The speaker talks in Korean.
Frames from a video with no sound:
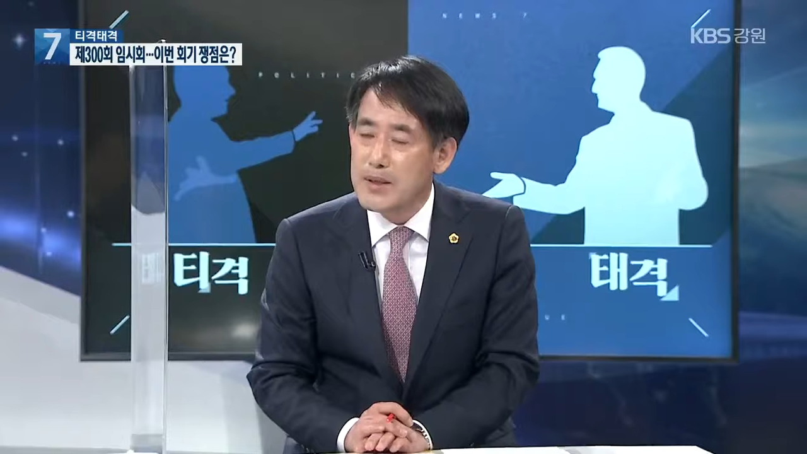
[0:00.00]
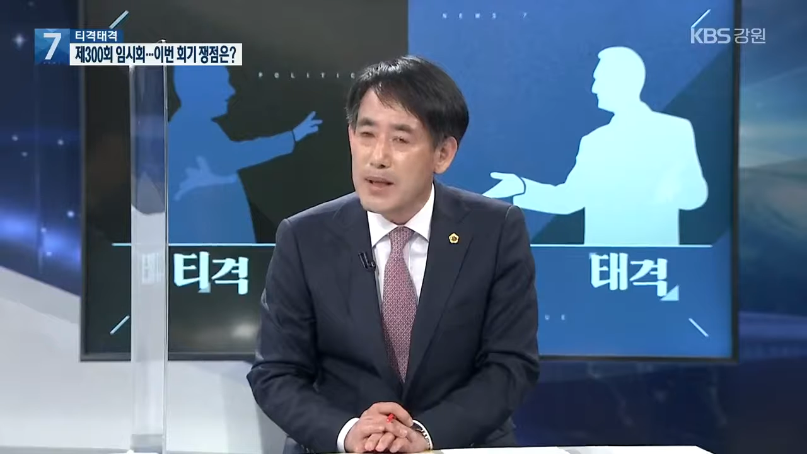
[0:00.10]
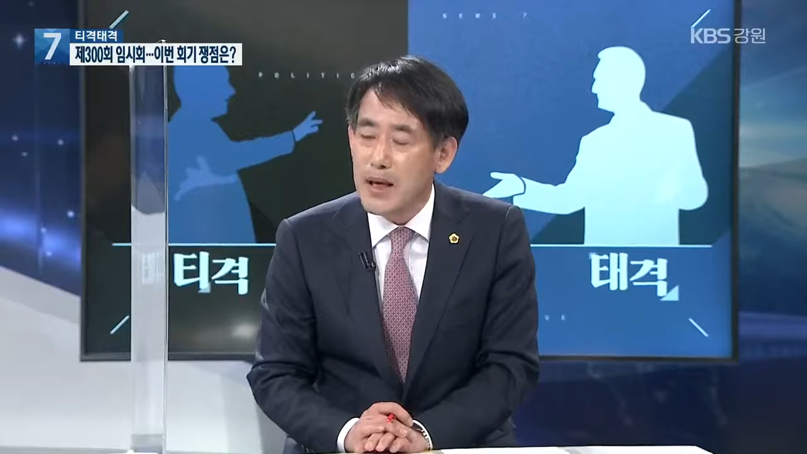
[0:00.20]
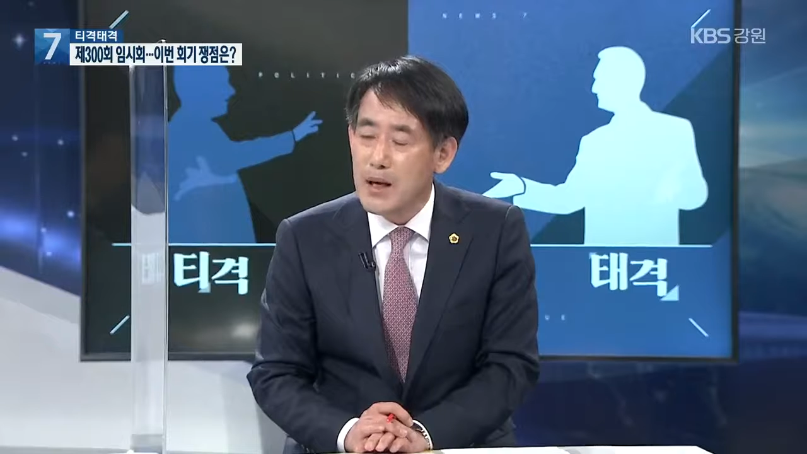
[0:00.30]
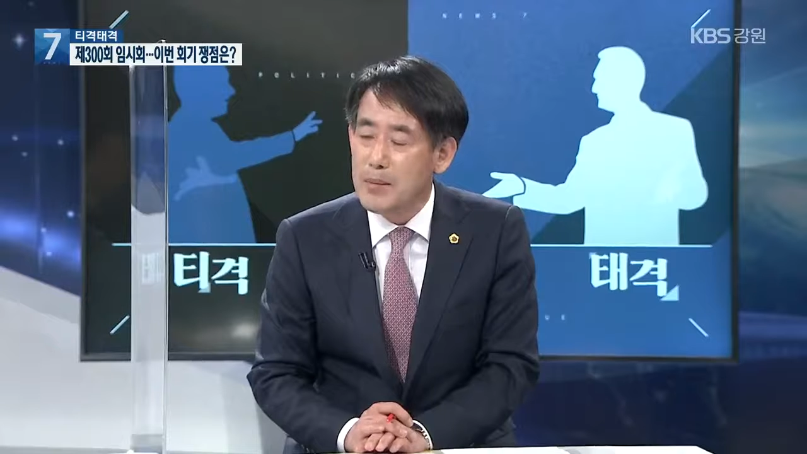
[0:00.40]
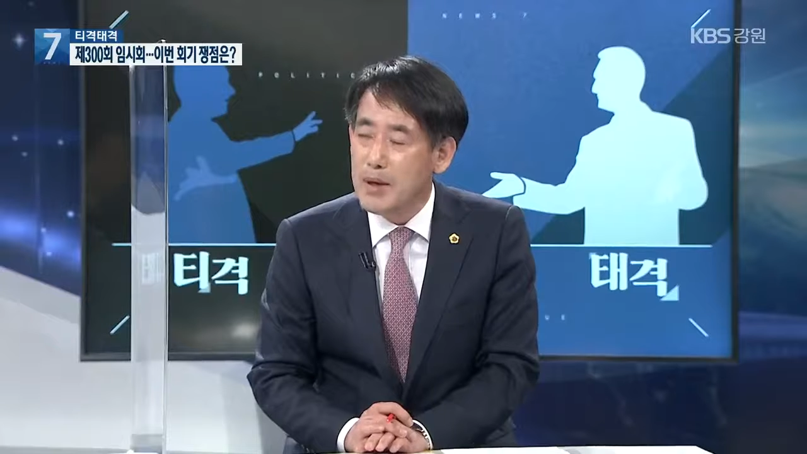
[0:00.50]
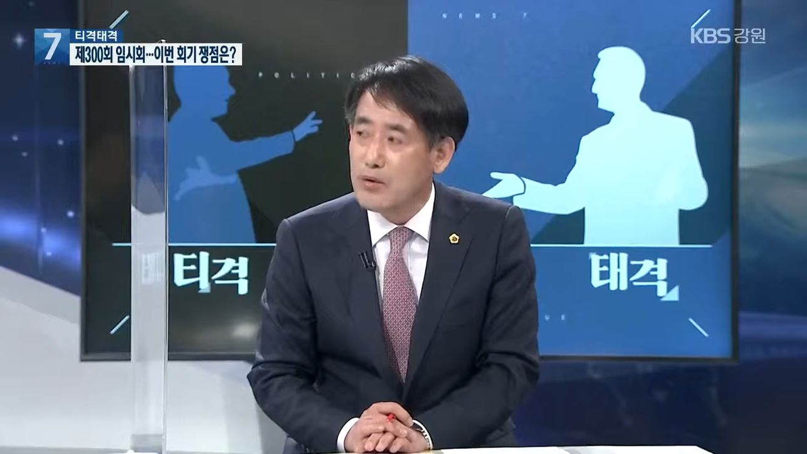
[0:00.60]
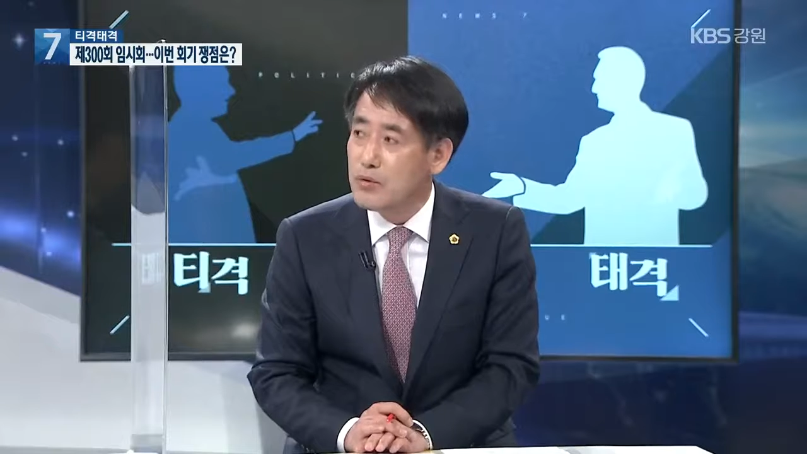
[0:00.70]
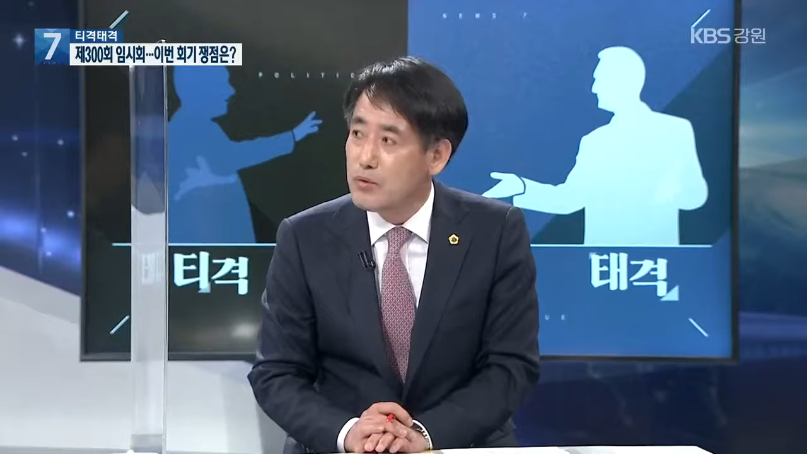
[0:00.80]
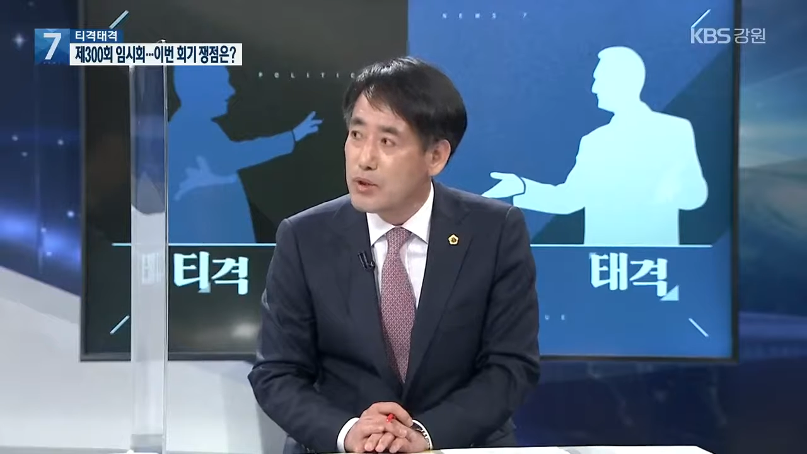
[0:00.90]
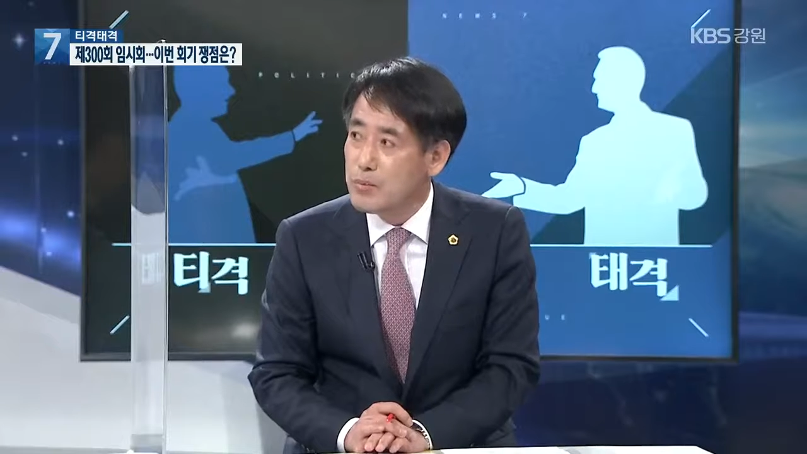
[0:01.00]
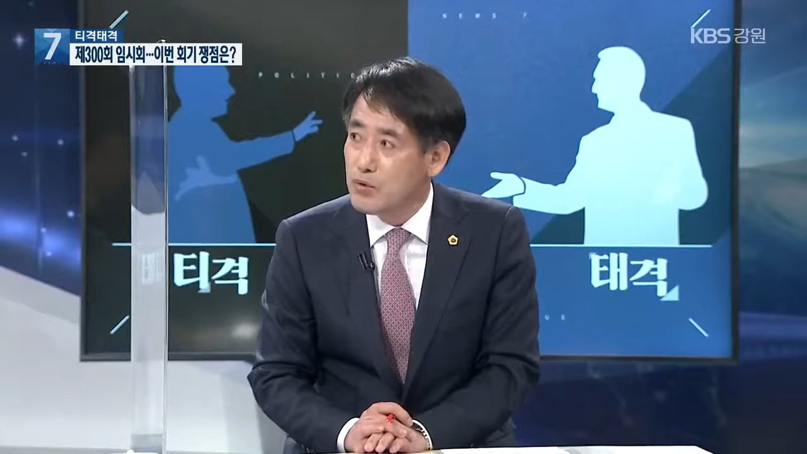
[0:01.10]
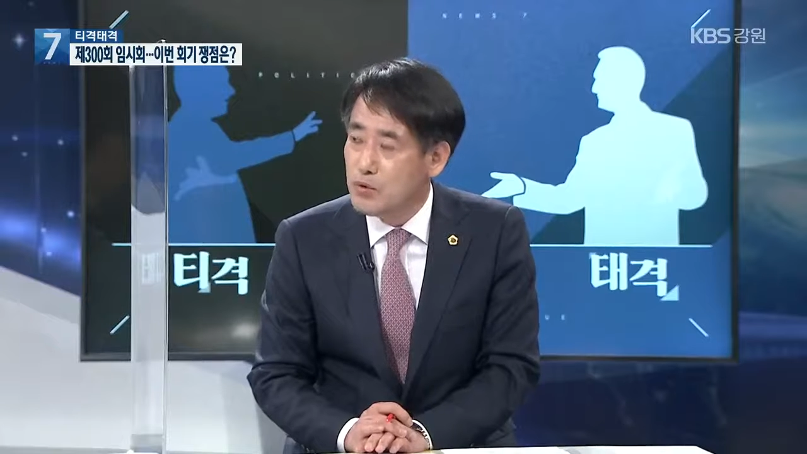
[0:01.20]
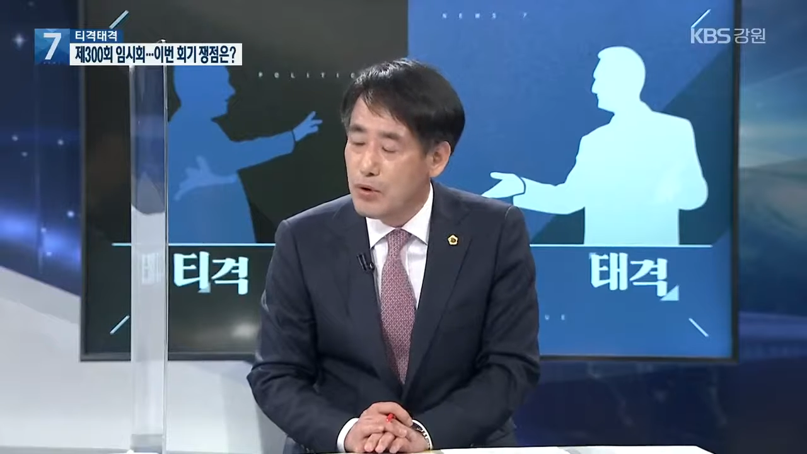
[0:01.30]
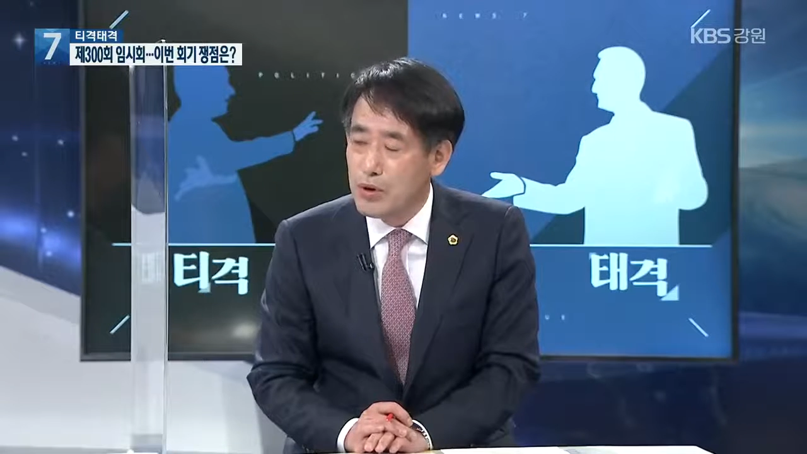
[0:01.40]

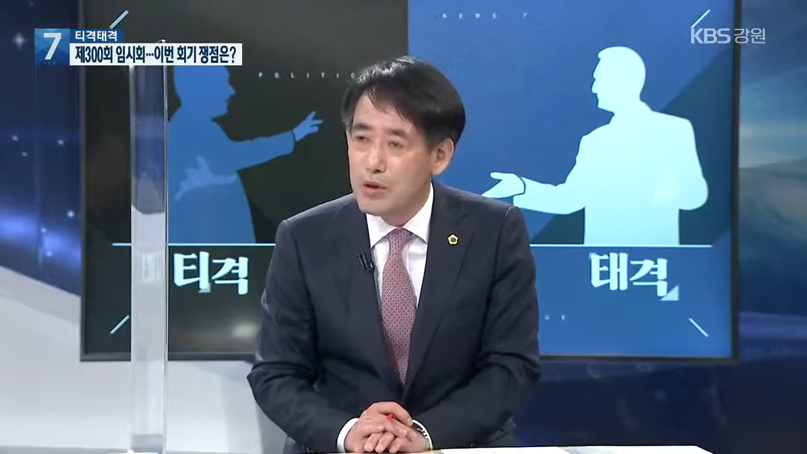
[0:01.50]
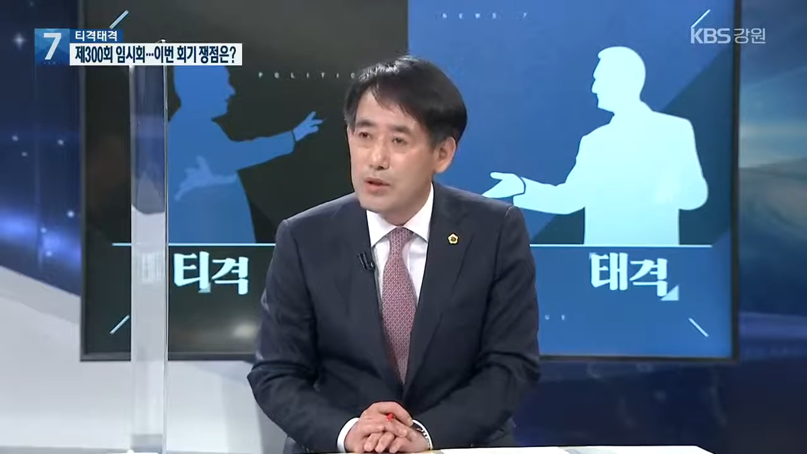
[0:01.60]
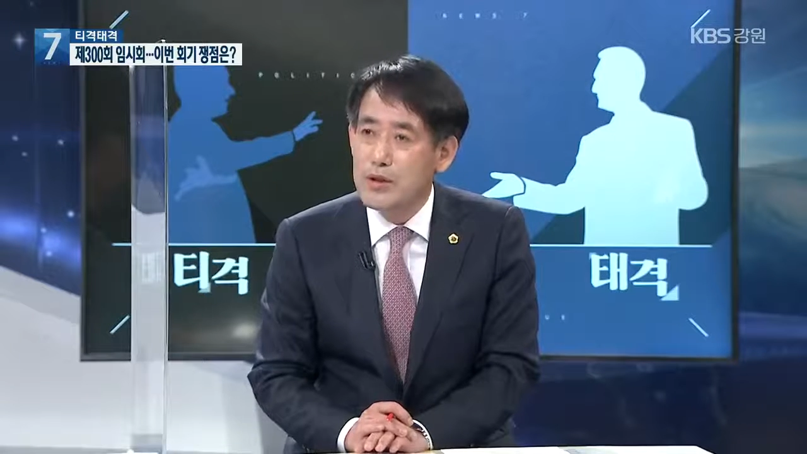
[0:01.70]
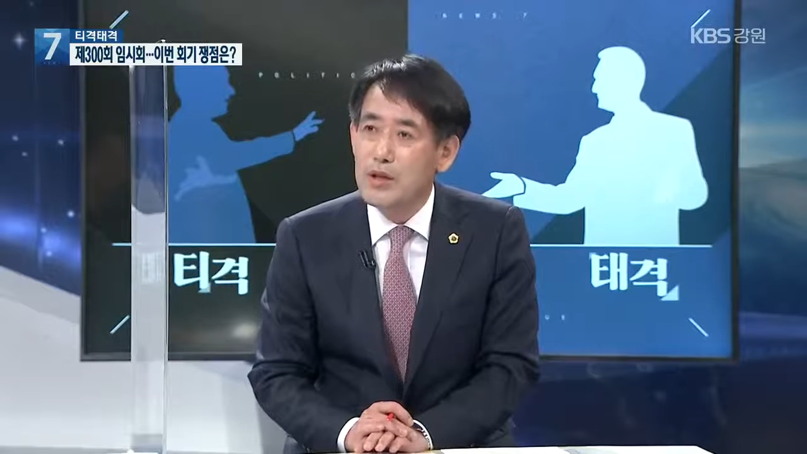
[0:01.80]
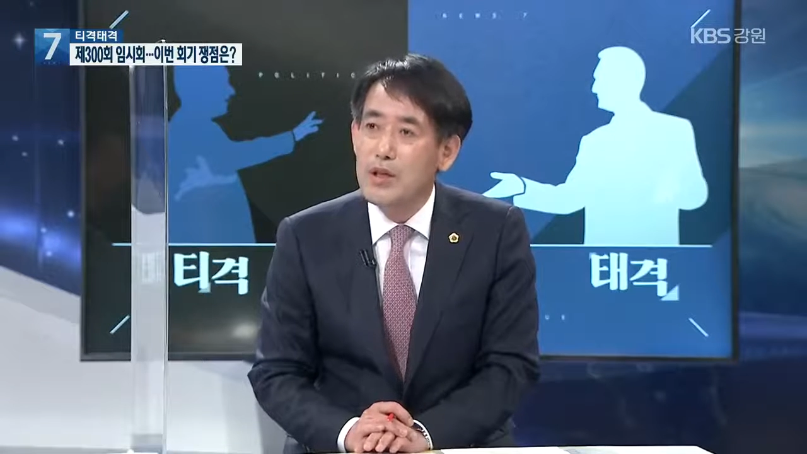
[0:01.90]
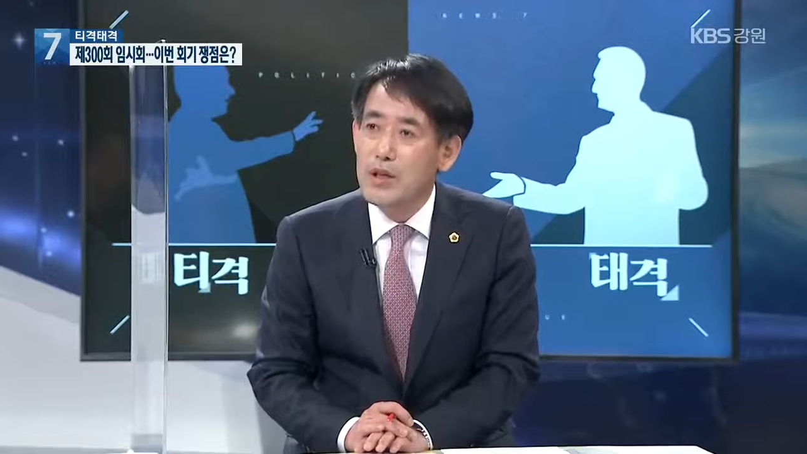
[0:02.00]
499억 원은